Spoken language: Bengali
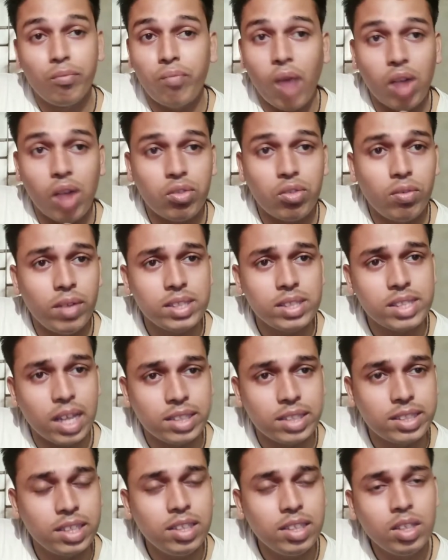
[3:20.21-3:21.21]
পারফরমেন্স
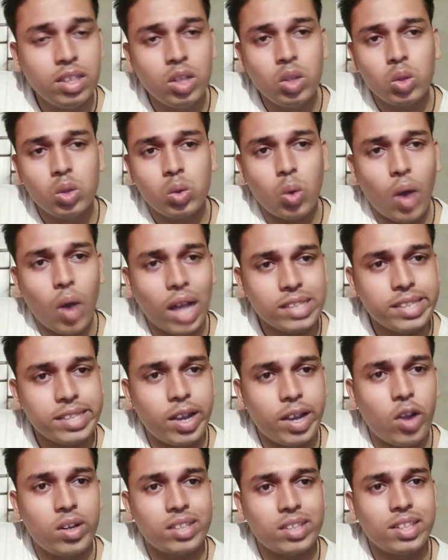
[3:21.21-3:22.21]
আছে তো
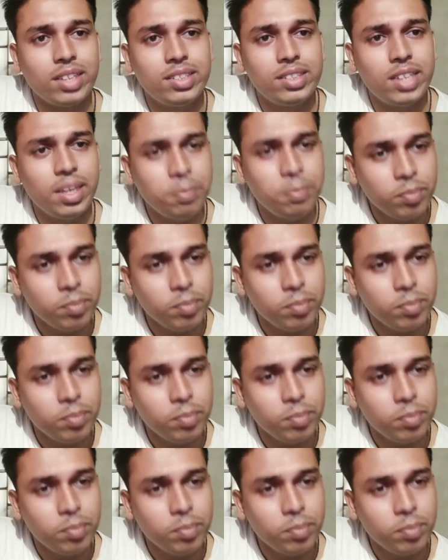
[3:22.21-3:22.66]
আশা করা যায় যে